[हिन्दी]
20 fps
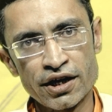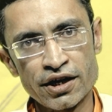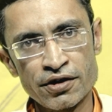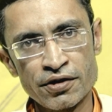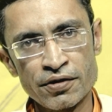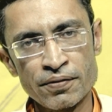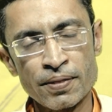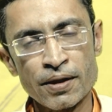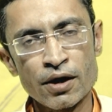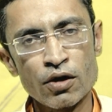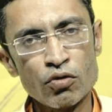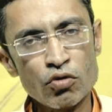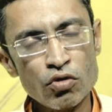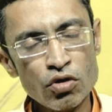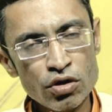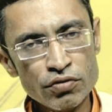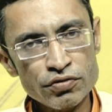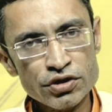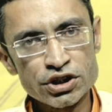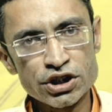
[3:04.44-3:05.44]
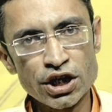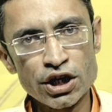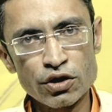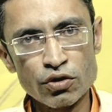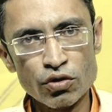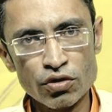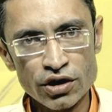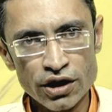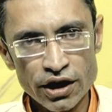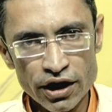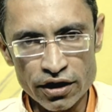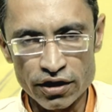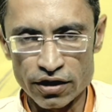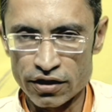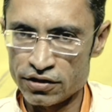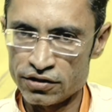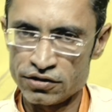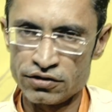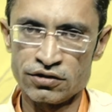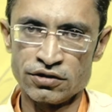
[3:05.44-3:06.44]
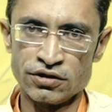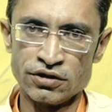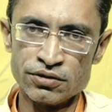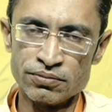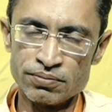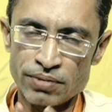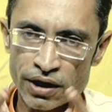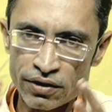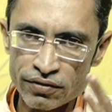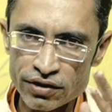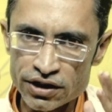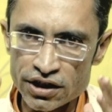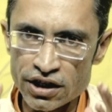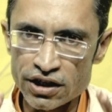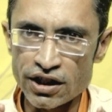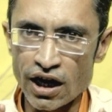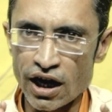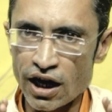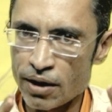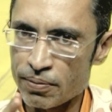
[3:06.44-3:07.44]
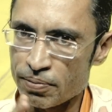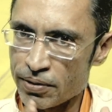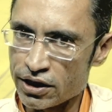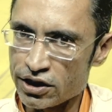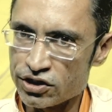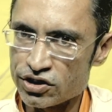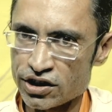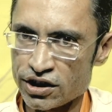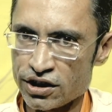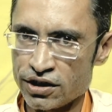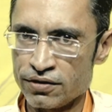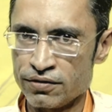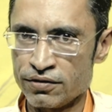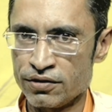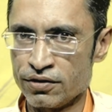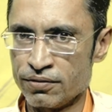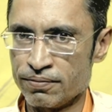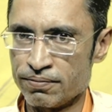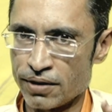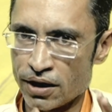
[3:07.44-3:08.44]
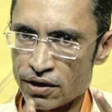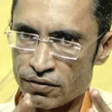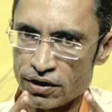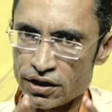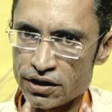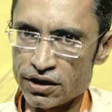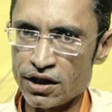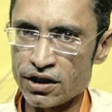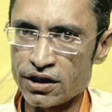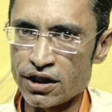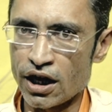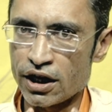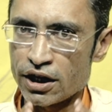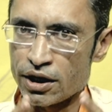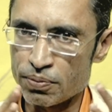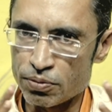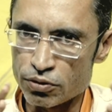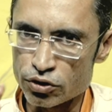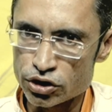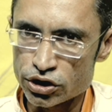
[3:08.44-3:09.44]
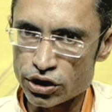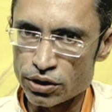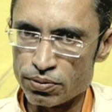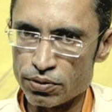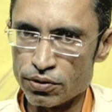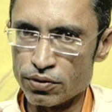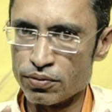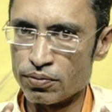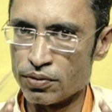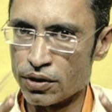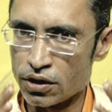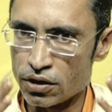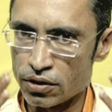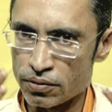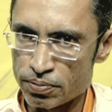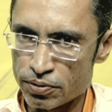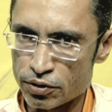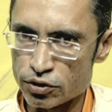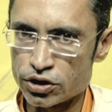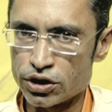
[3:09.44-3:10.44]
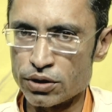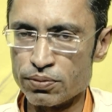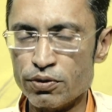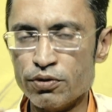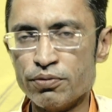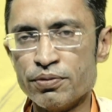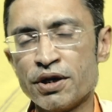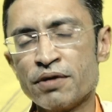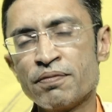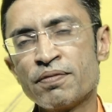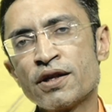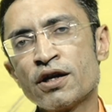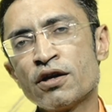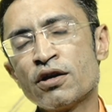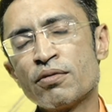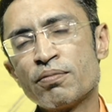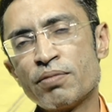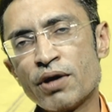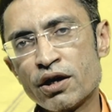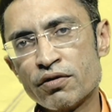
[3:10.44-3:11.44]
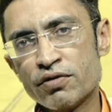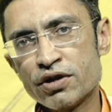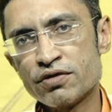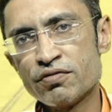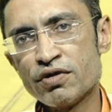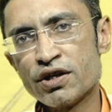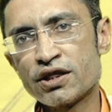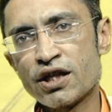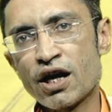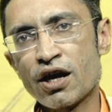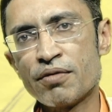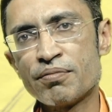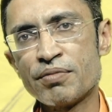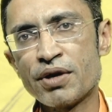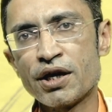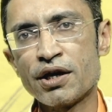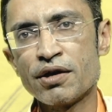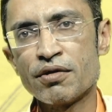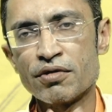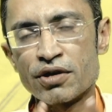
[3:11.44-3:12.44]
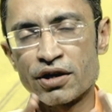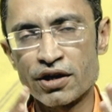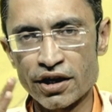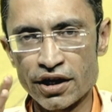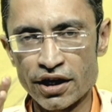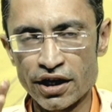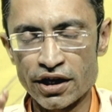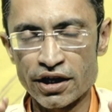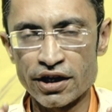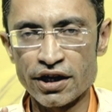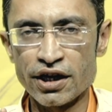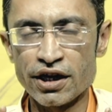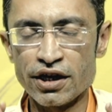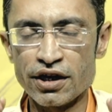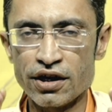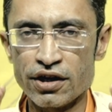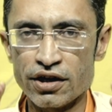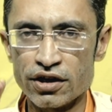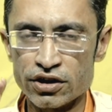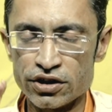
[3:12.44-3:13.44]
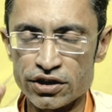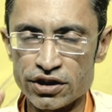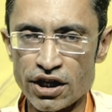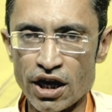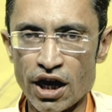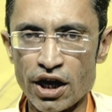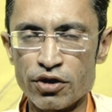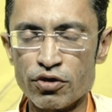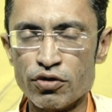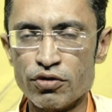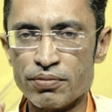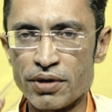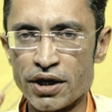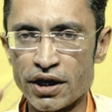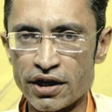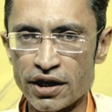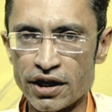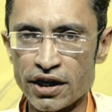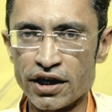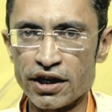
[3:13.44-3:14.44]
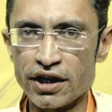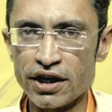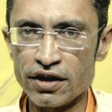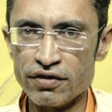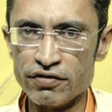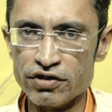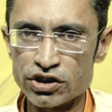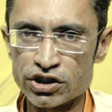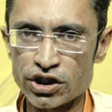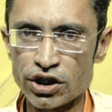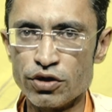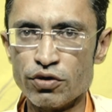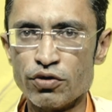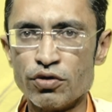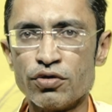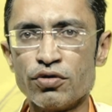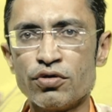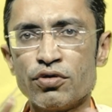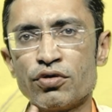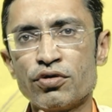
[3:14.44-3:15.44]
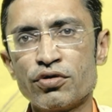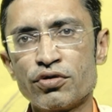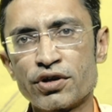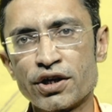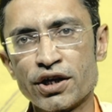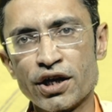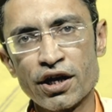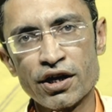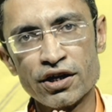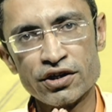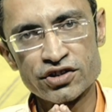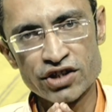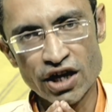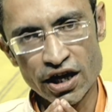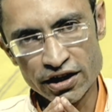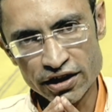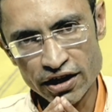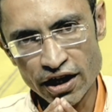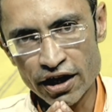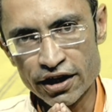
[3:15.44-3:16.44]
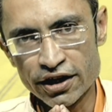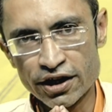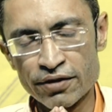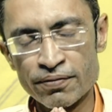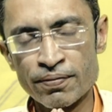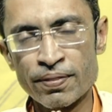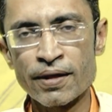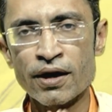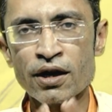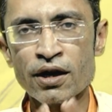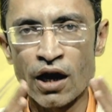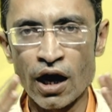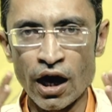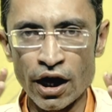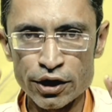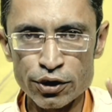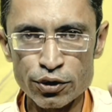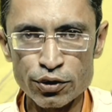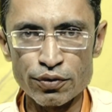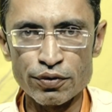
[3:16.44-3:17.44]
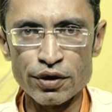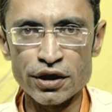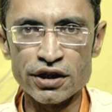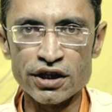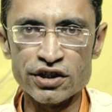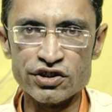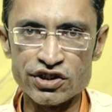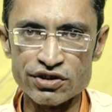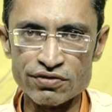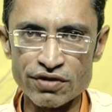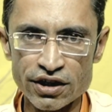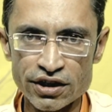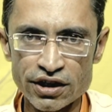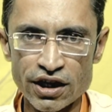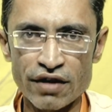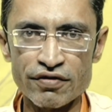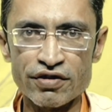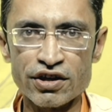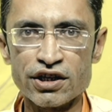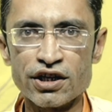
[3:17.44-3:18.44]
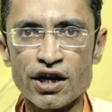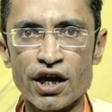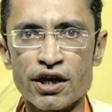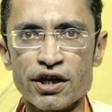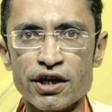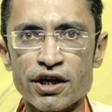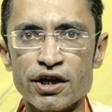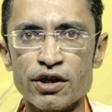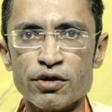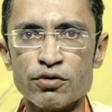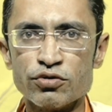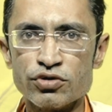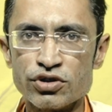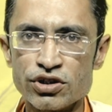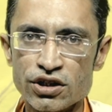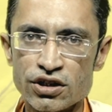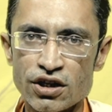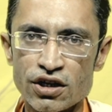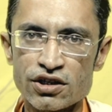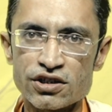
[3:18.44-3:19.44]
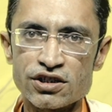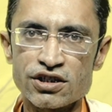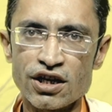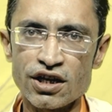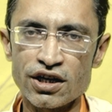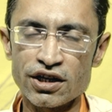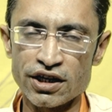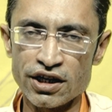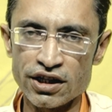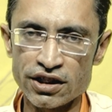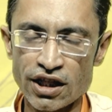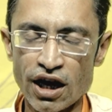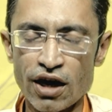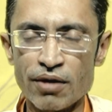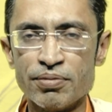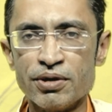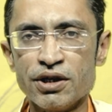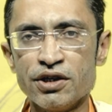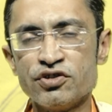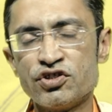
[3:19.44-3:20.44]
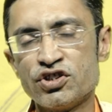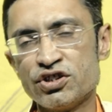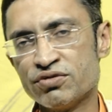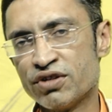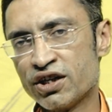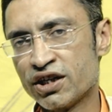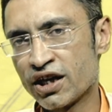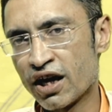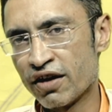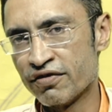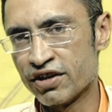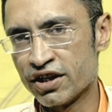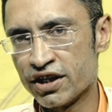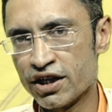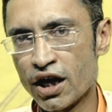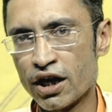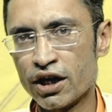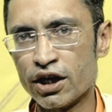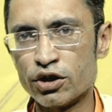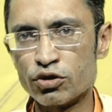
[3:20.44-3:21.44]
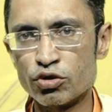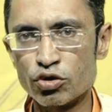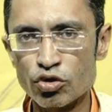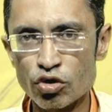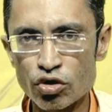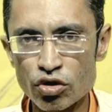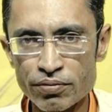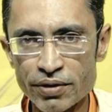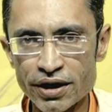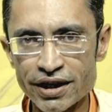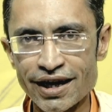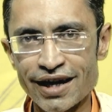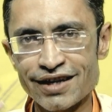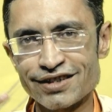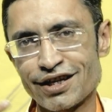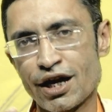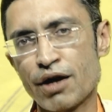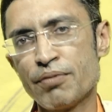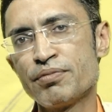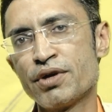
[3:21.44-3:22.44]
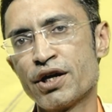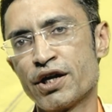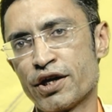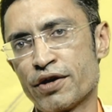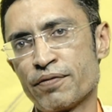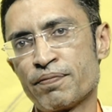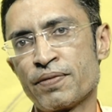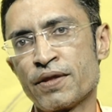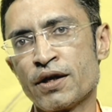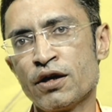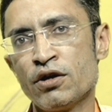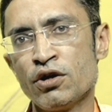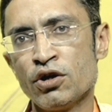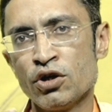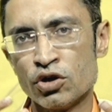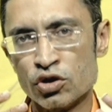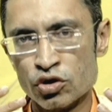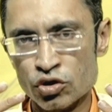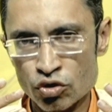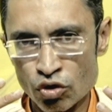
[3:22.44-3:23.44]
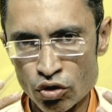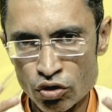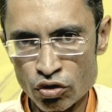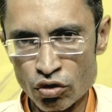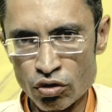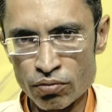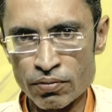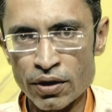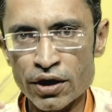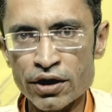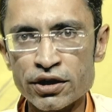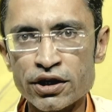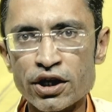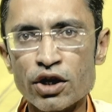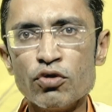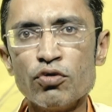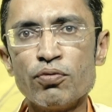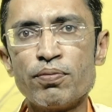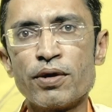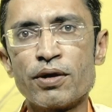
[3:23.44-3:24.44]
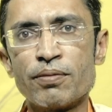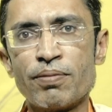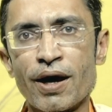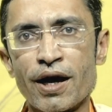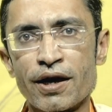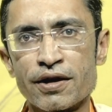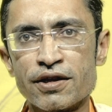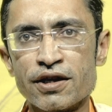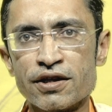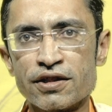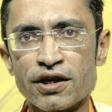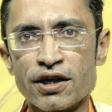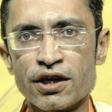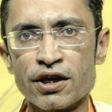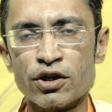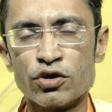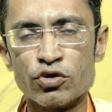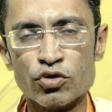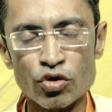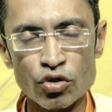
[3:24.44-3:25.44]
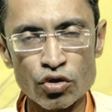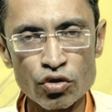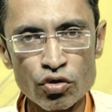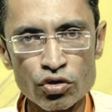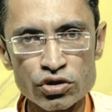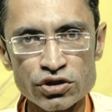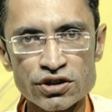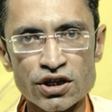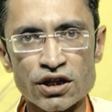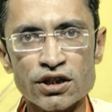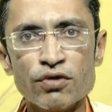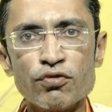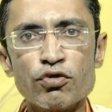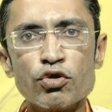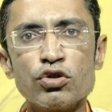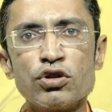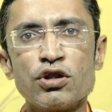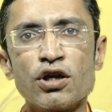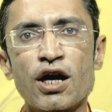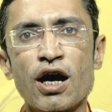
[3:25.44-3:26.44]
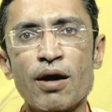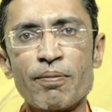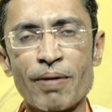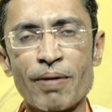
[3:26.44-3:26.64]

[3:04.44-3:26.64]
है वो विषय को लेकर भगवत गीता का परिचय भगवत गीता की पृष्ठभू पृष्ठभूमि भगवत गीता में कहे गए अध्यायों में कहे गए विषयों के जानकारी आयुर्वेद जीवन का विज्ञान है उसी तरह से गीता भी जीवन का विज्ञान है तो दोनों में क्या साम्य है दोनों मन के ऊपर भार देते हैं दोनों सदवृत्त का